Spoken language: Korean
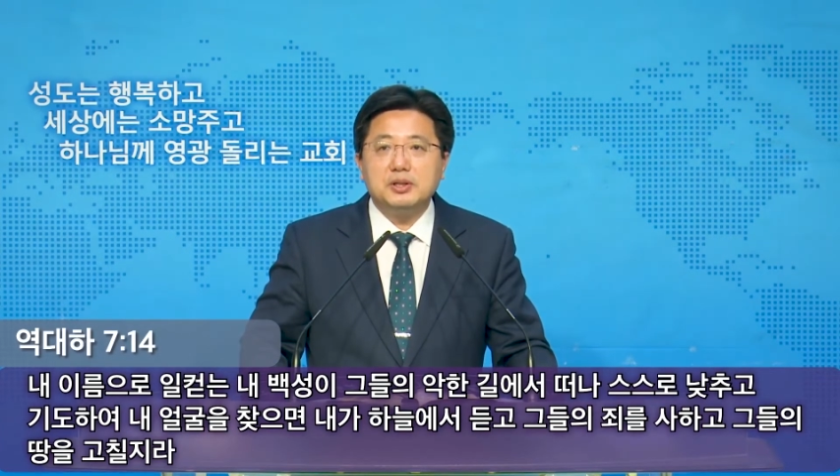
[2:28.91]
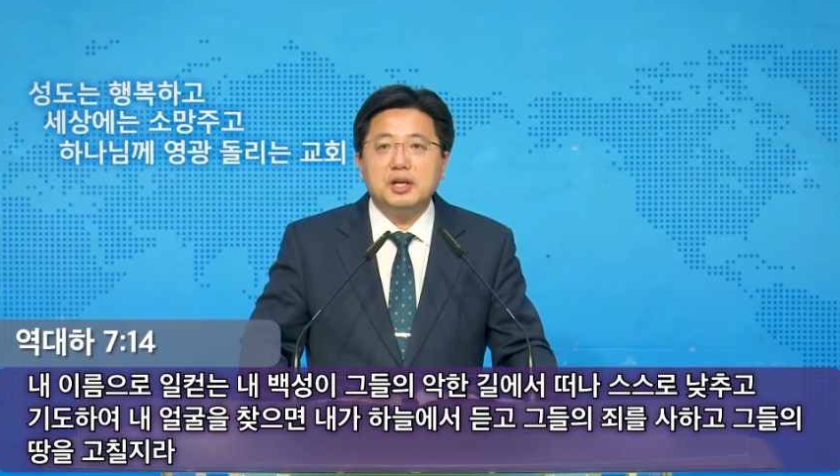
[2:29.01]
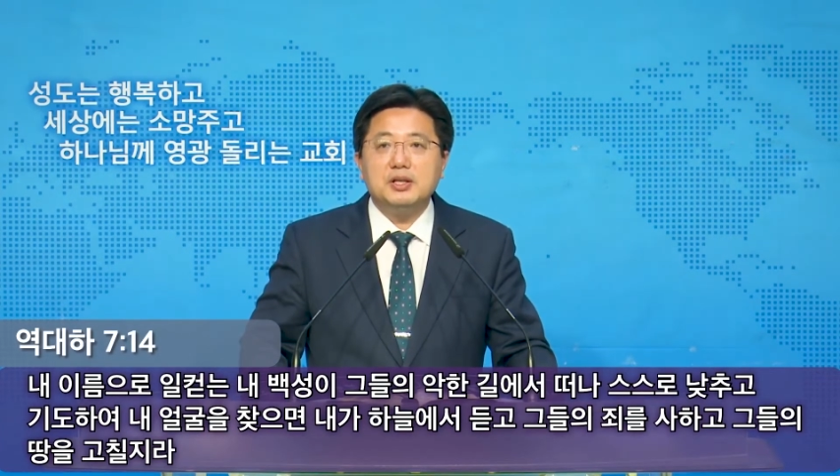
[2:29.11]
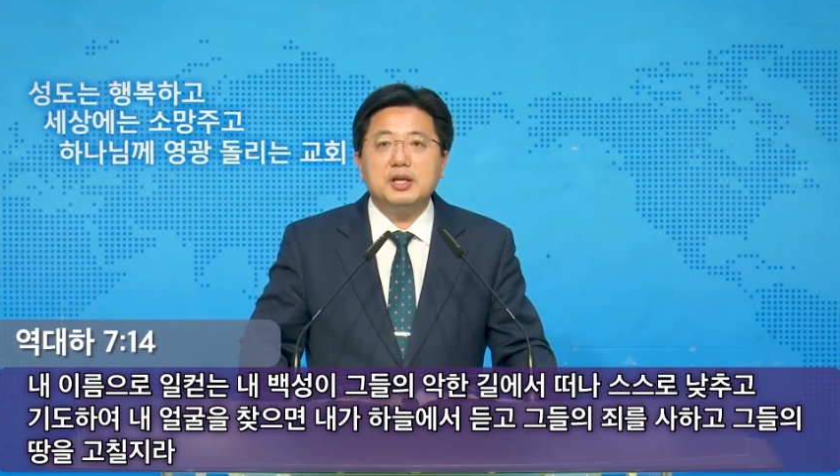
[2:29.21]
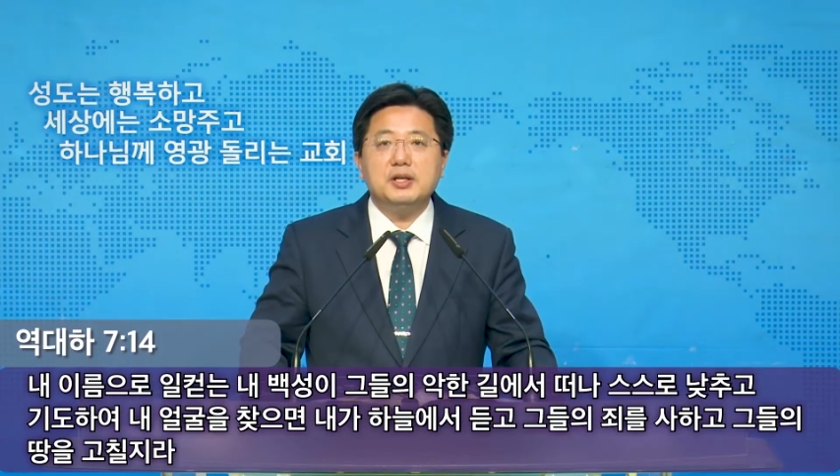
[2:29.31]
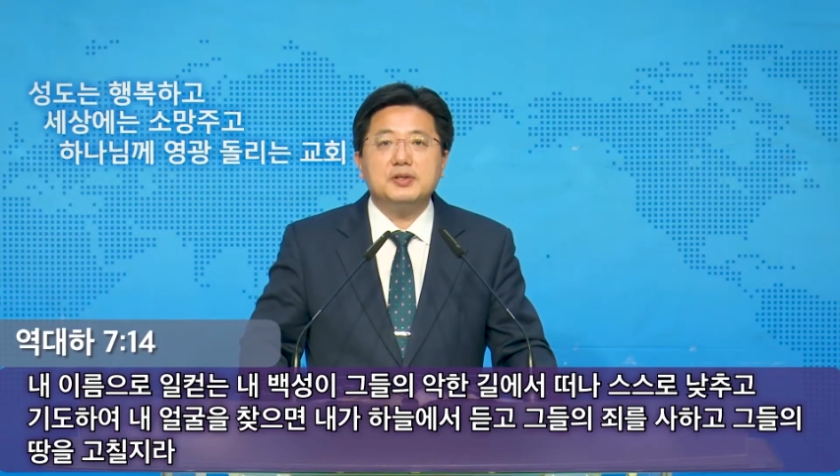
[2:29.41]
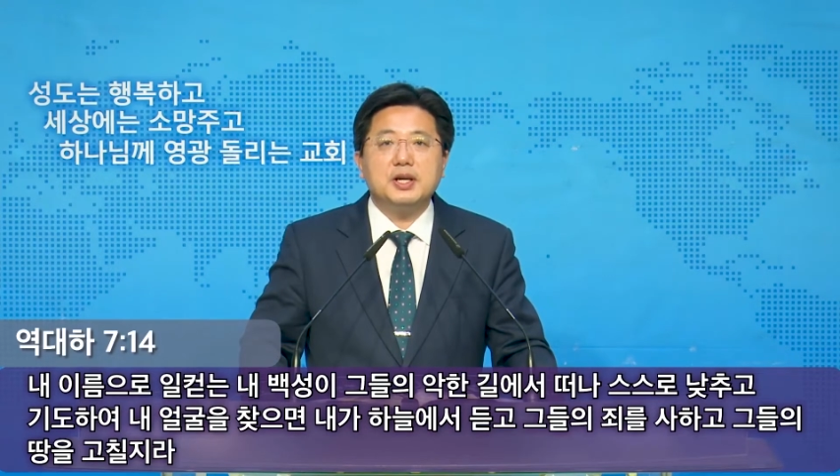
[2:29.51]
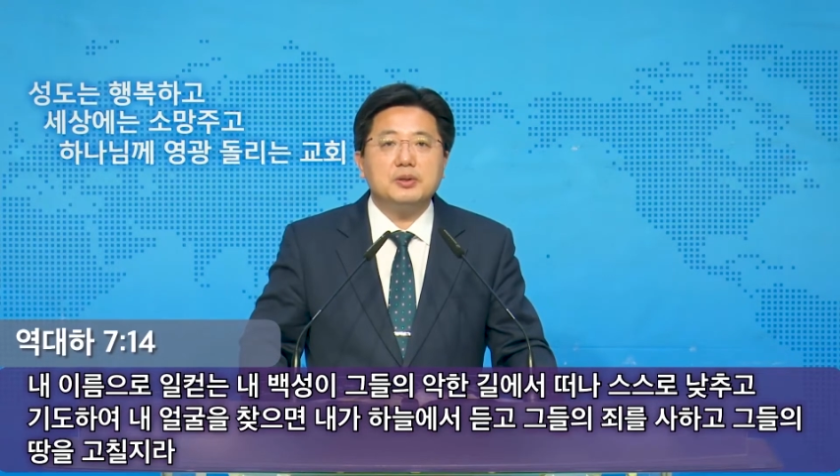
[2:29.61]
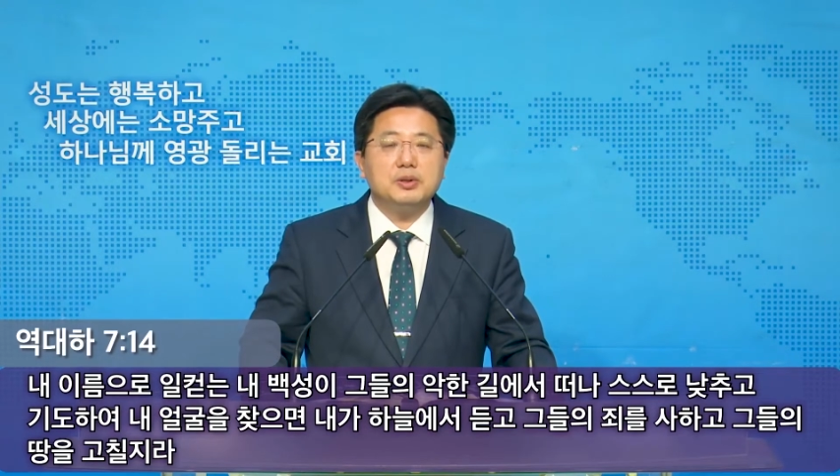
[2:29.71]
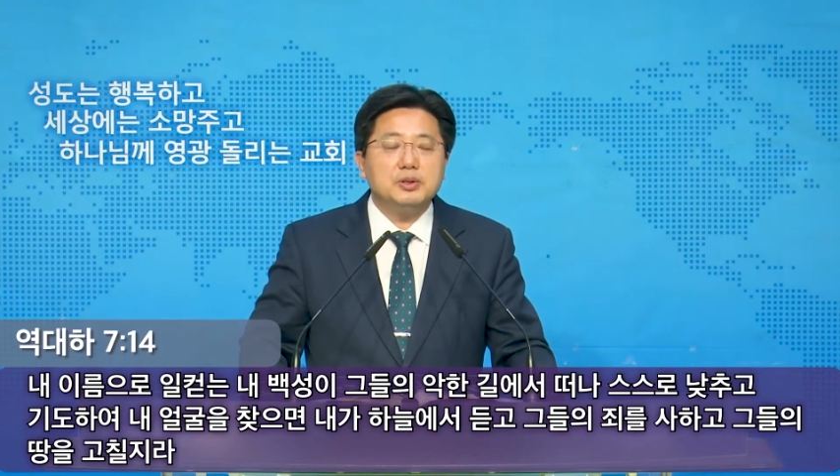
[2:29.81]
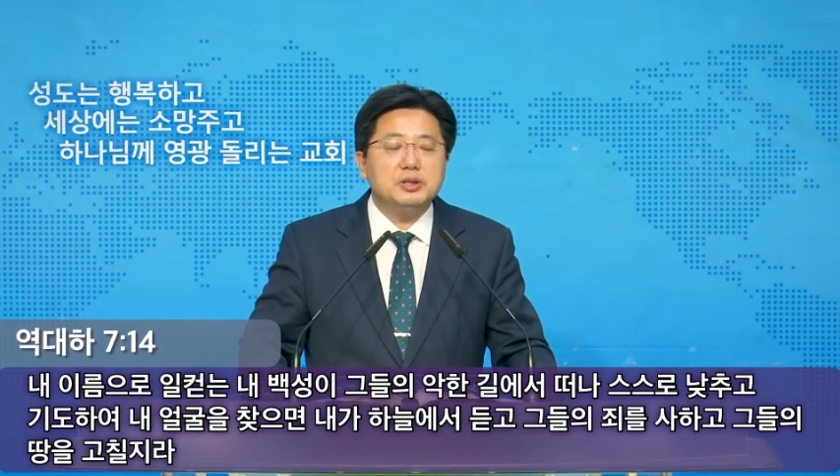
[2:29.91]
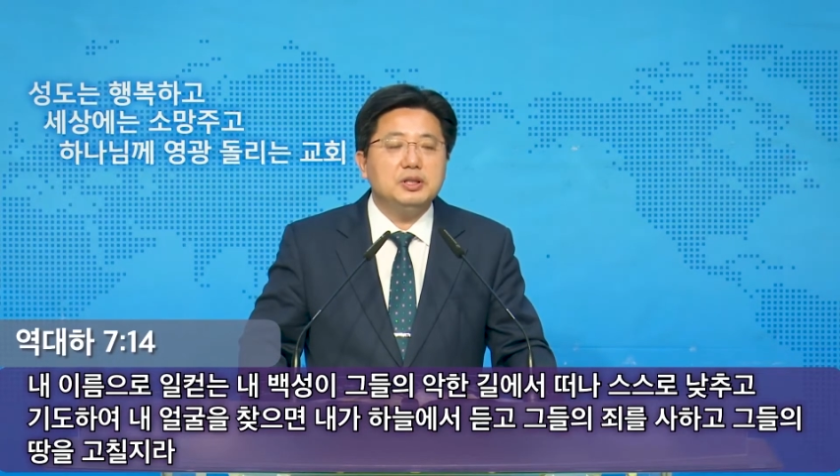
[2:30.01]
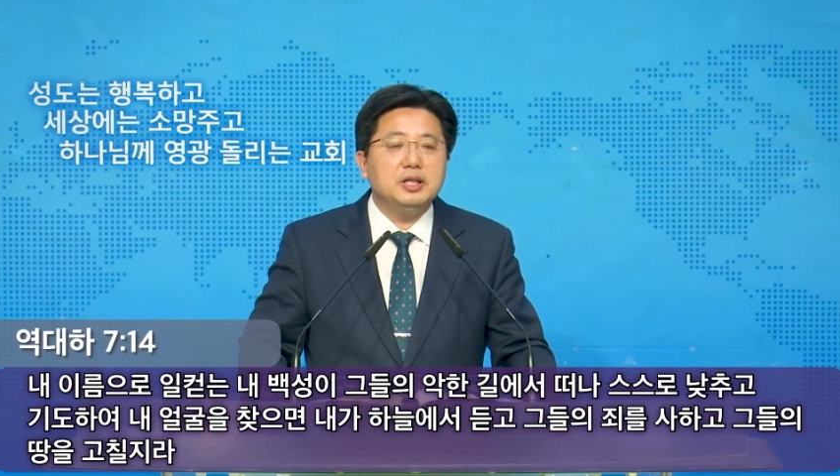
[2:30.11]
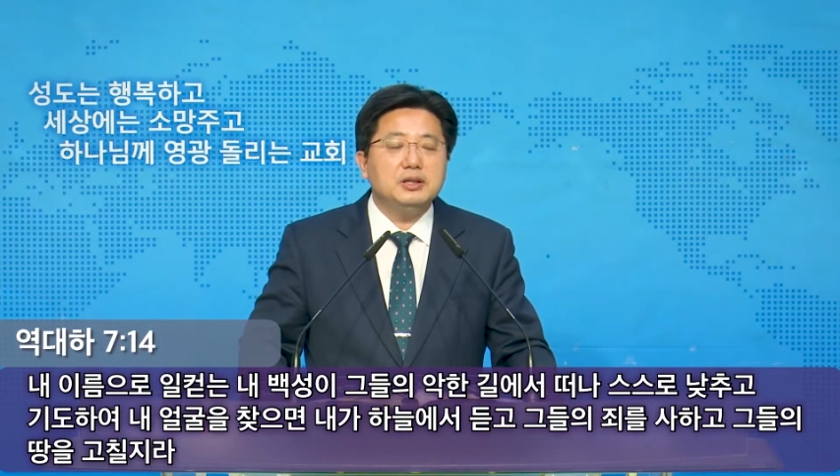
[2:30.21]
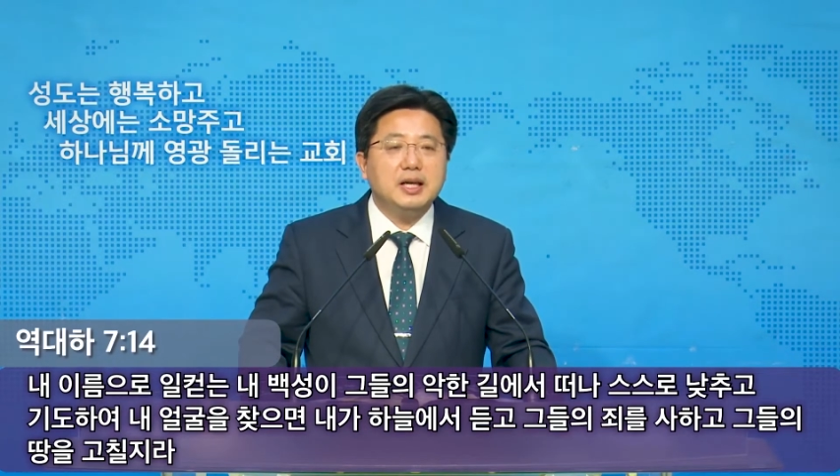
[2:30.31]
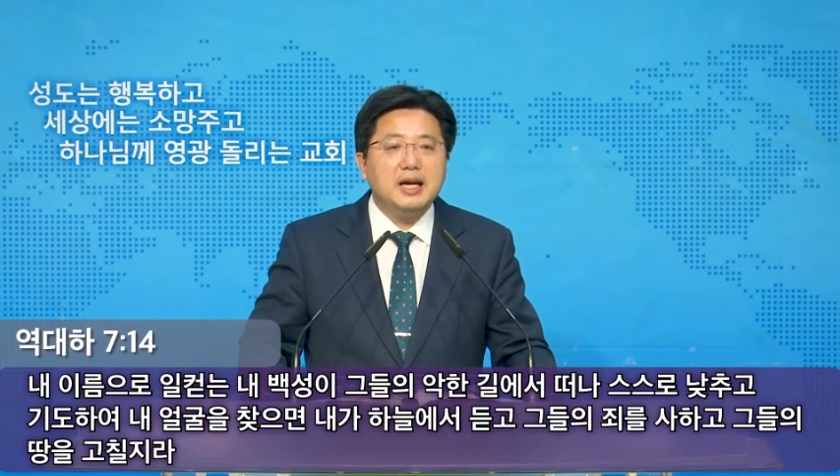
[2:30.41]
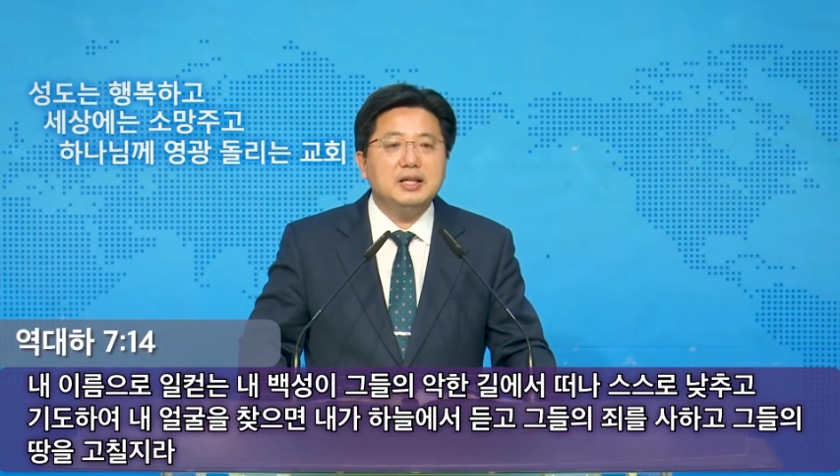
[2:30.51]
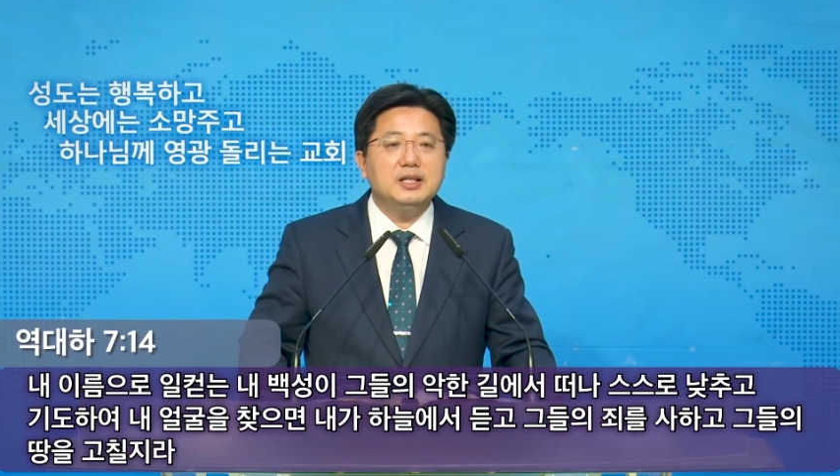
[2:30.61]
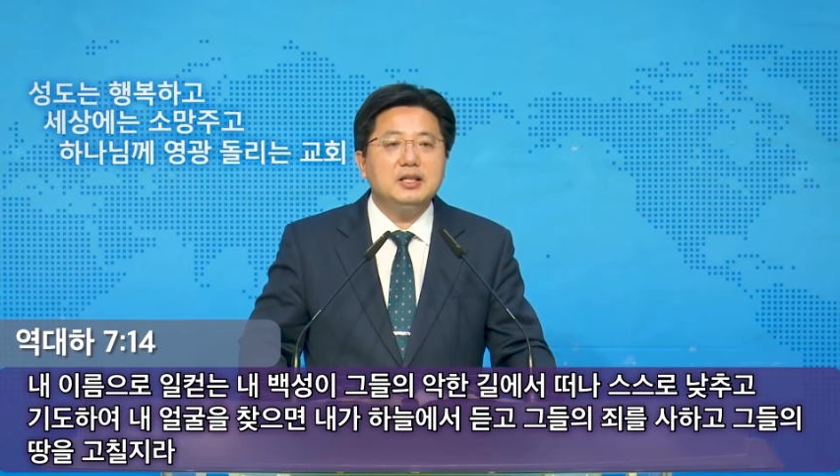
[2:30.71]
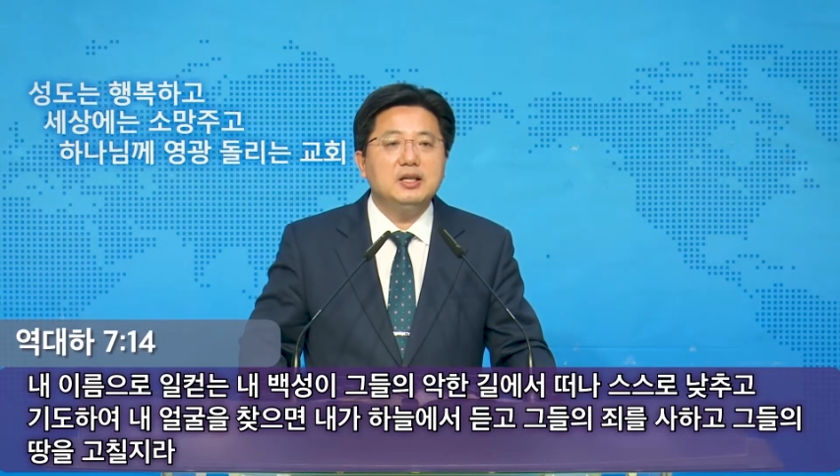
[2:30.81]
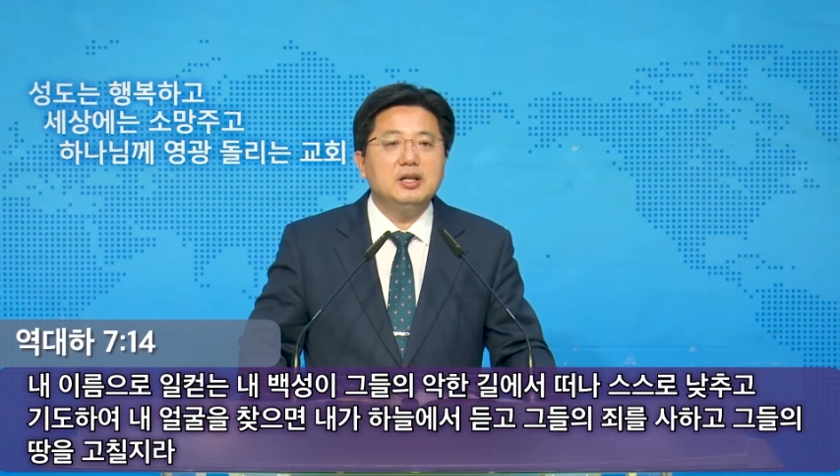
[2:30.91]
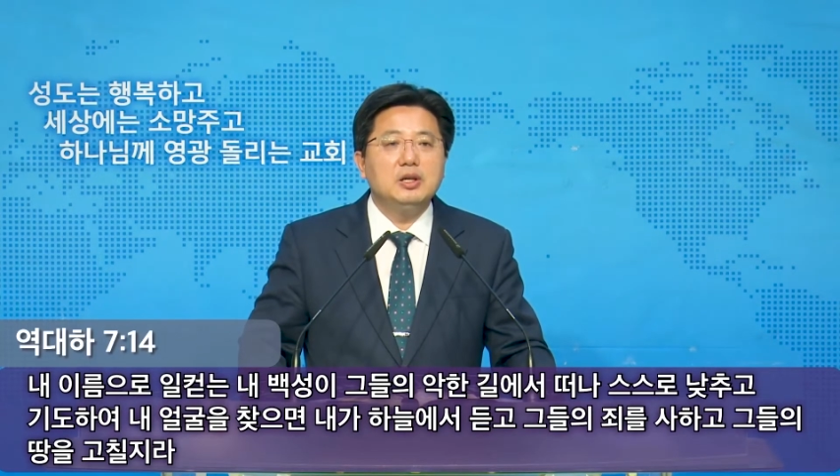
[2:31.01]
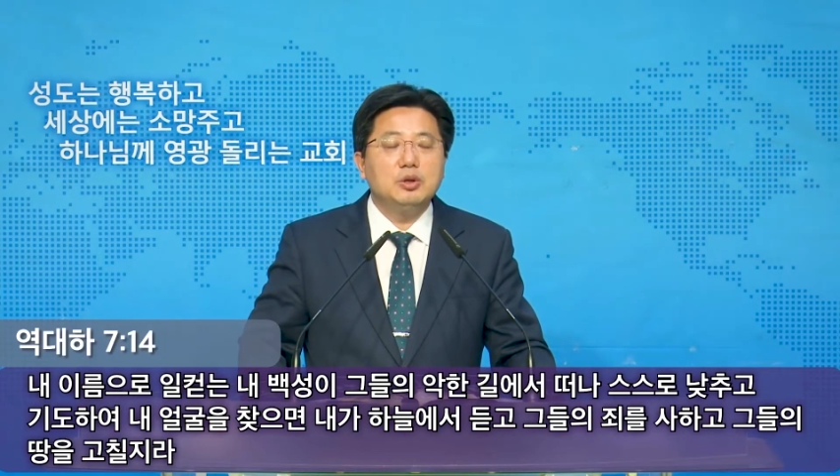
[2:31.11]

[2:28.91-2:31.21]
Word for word: 그들의 죄를 사하고 그들의 땅을